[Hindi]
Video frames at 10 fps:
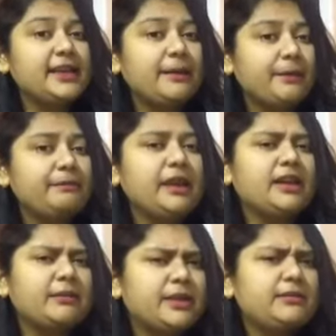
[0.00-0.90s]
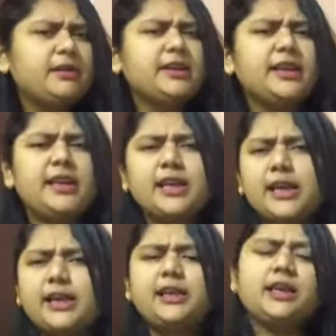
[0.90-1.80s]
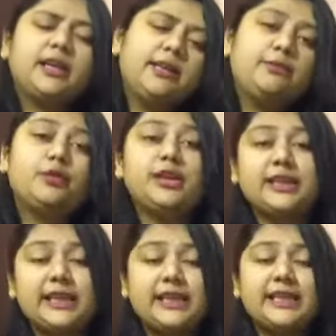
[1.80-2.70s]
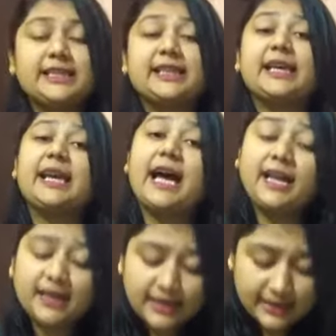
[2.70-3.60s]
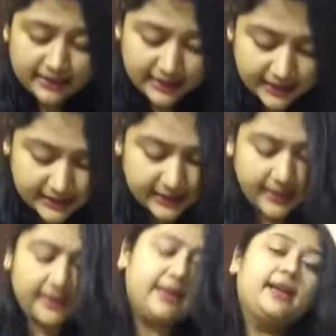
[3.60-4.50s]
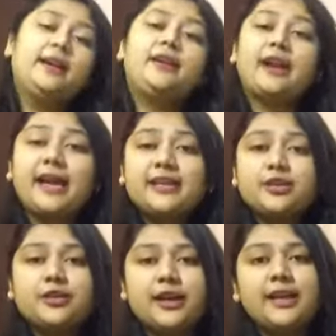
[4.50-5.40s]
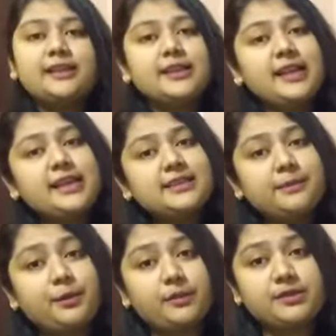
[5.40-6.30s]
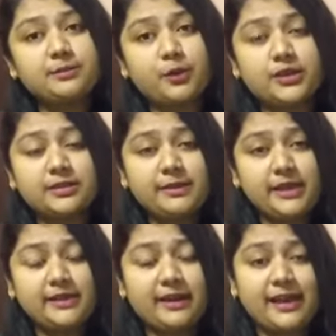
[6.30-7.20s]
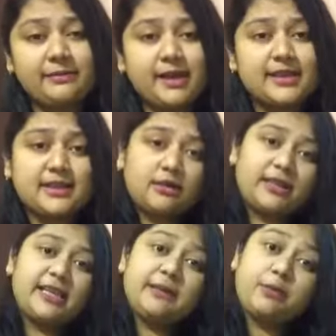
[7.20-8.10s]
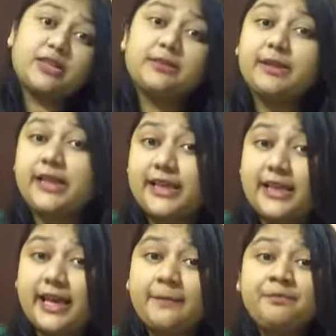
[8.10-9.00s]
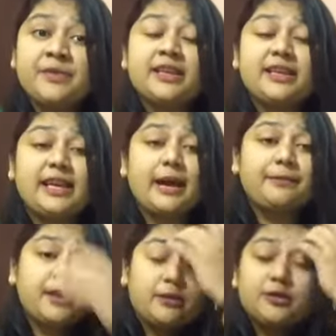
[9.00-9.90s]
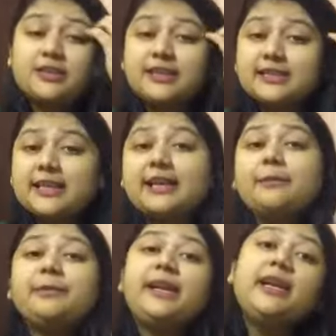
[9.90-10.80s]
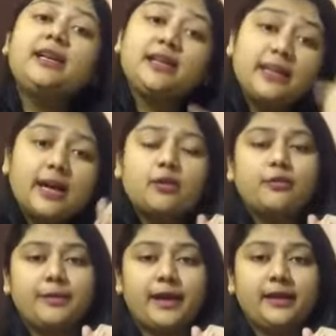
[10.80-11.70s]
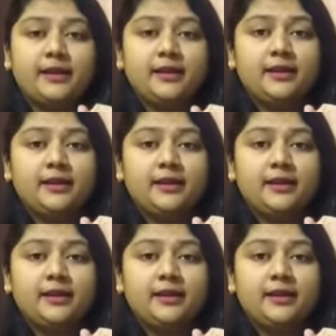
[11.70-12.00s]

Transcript: कि आप अपने कमिटमेंट के लिए कहीं ना कहीं पूरी तरीके से तैयार नहीं है ट्राई जो है इज अ पॉसिबिलिटी ट्राई में ऐसा होता है कि पॉसिबिलिटी है कि आपकी कुछ चीजें कंप्लीट ना हो पाए